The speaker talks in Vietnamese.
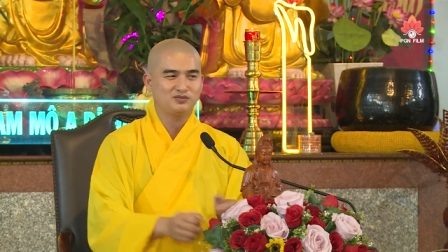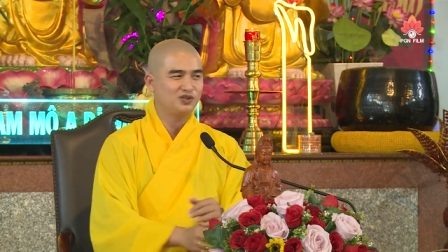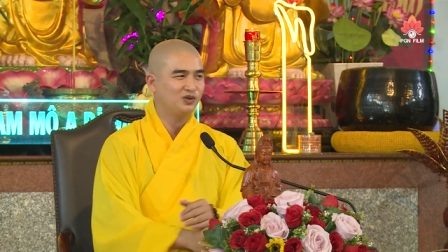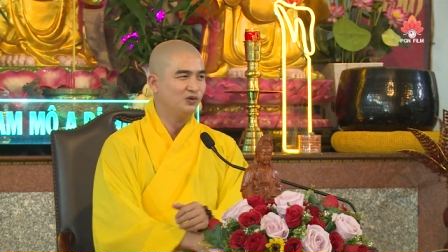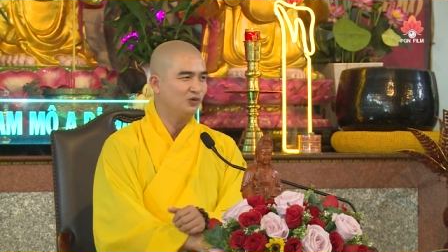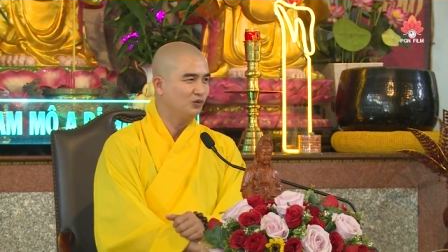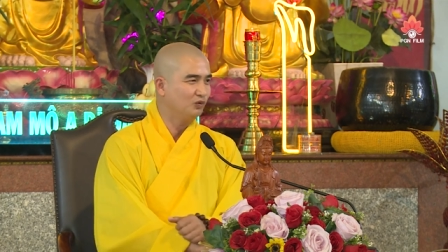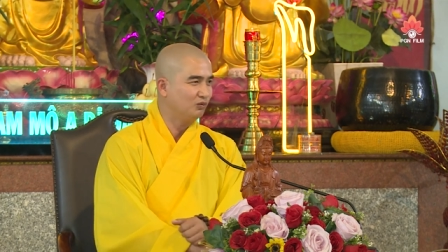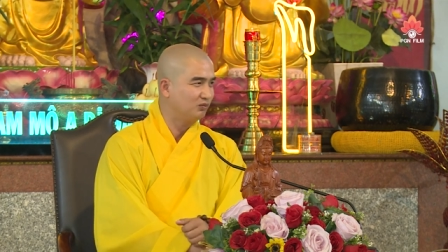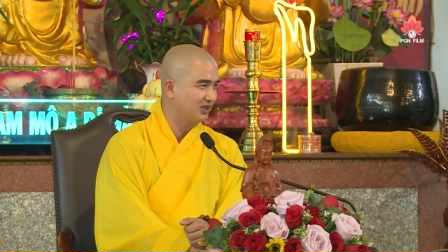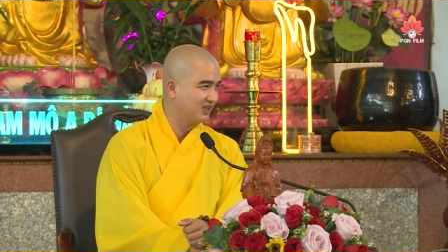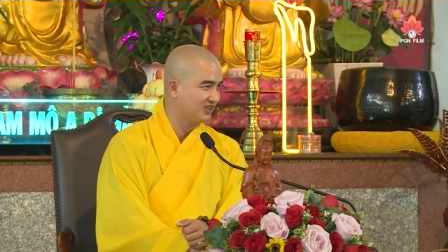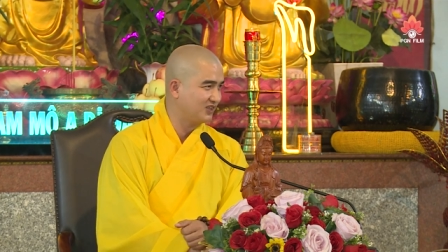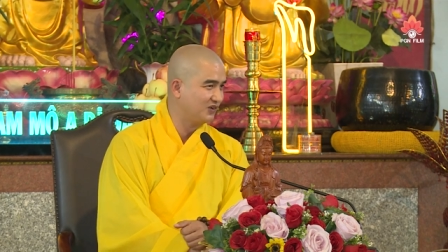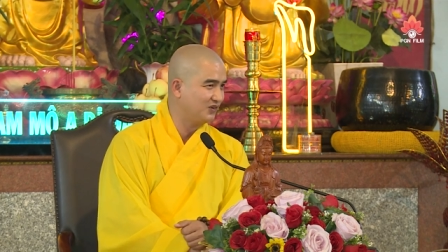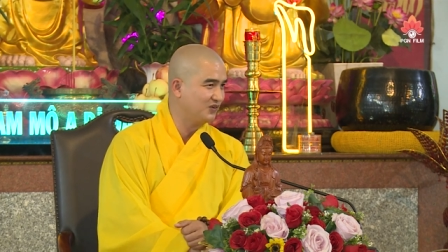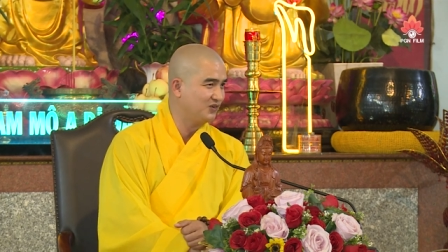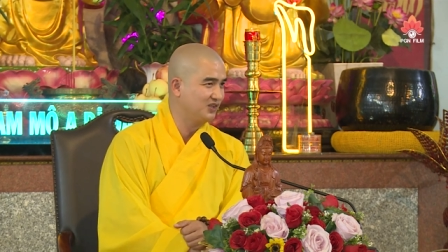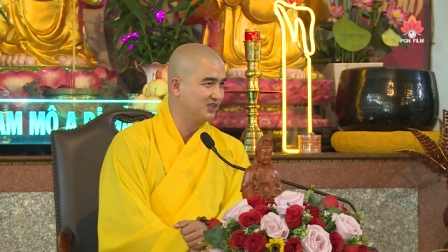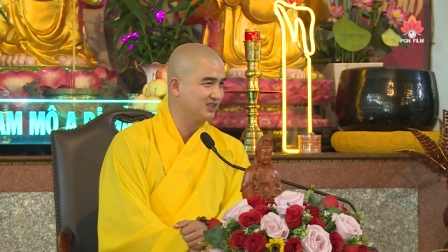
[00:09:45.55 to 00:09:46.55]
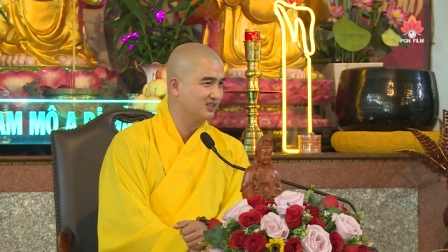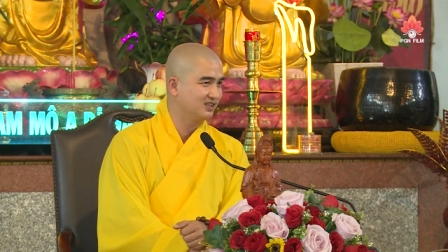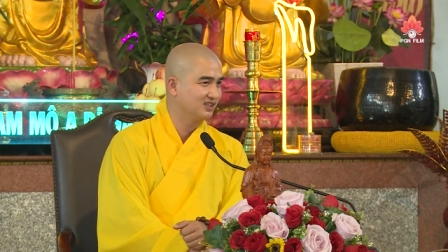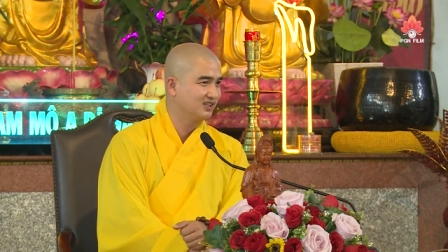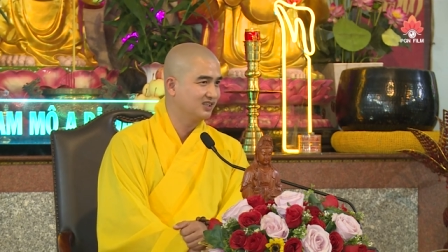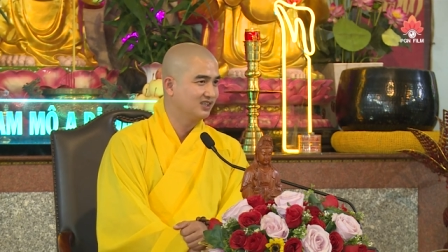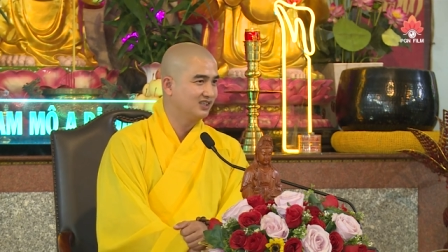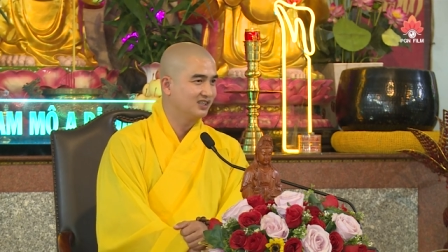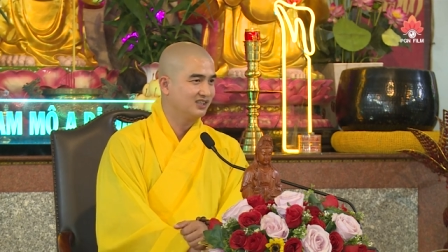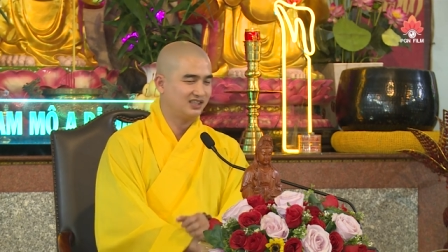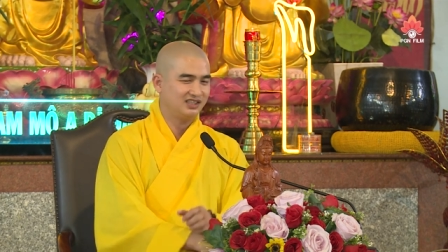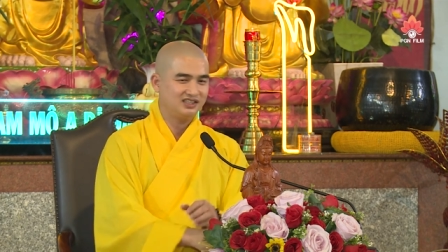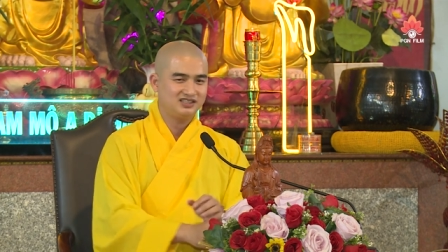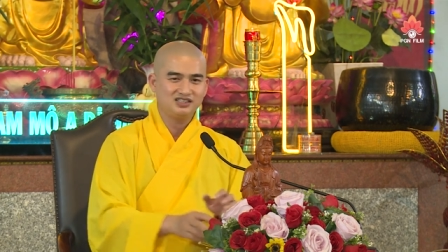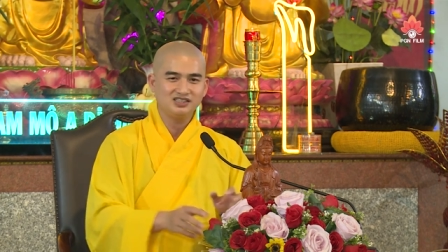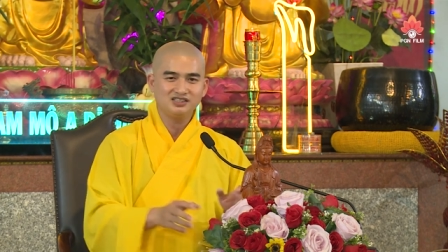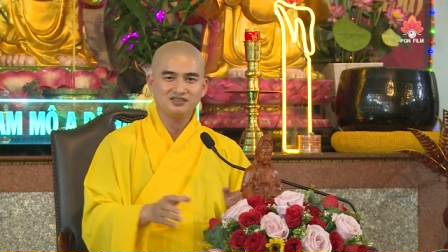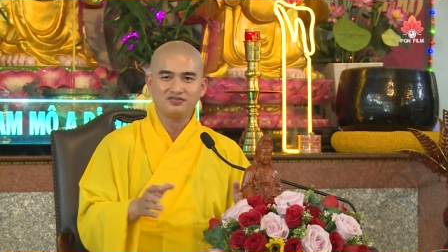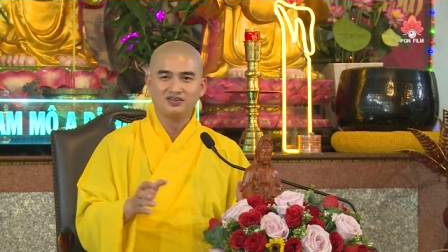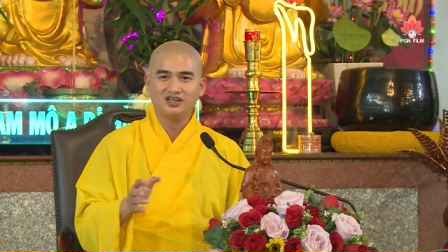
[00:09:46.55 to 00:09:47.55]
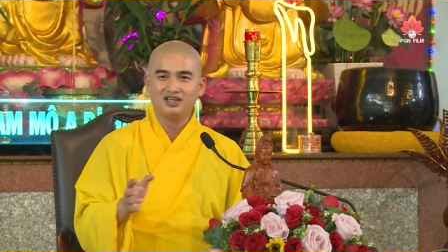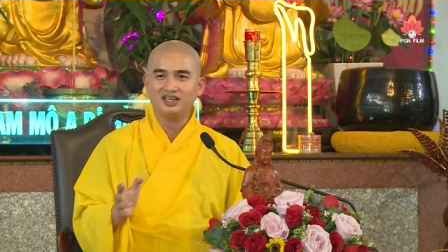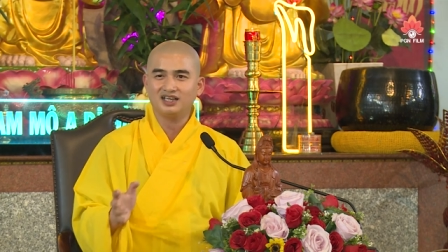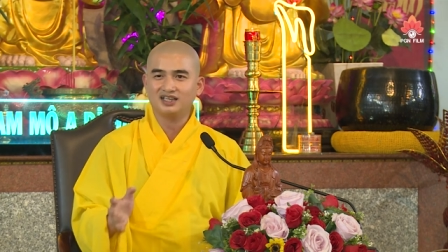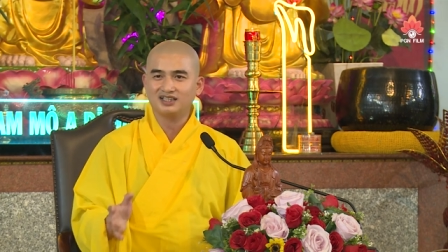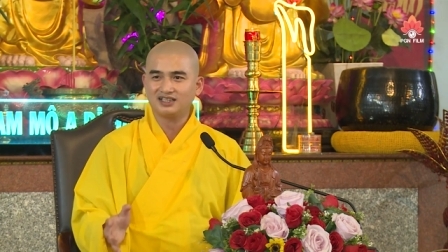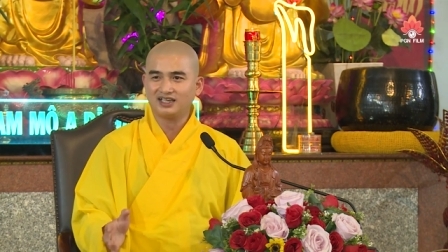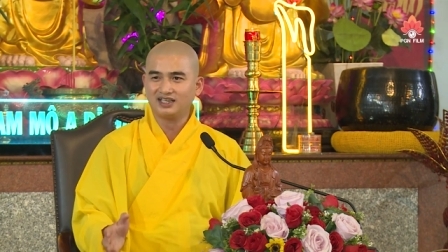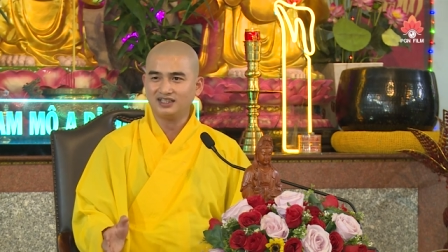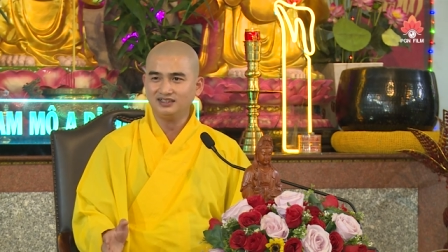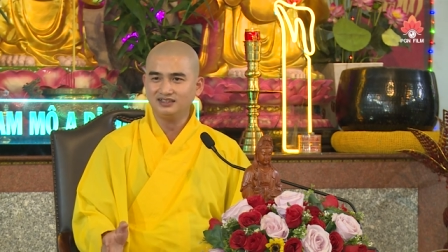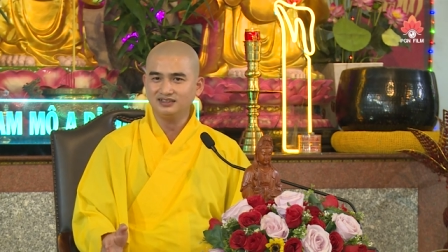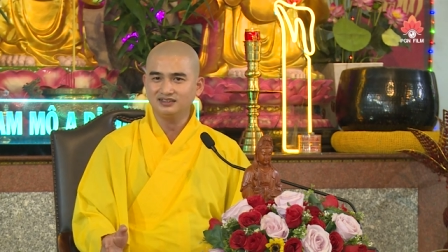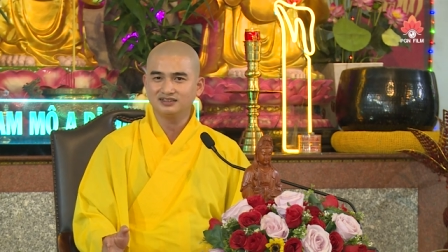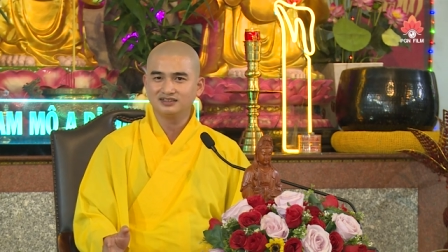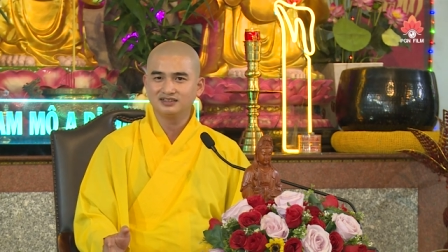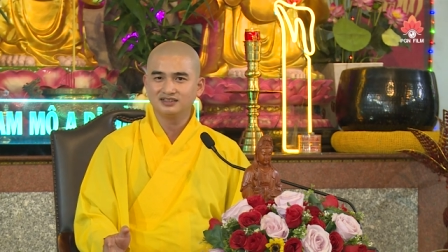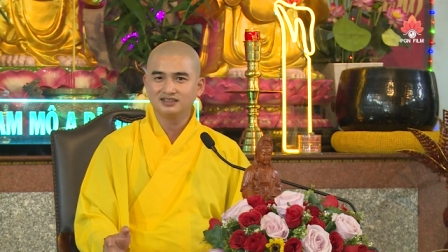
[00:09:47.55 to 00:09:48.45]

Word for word: tu mà thôi thầy chưa phải là thánh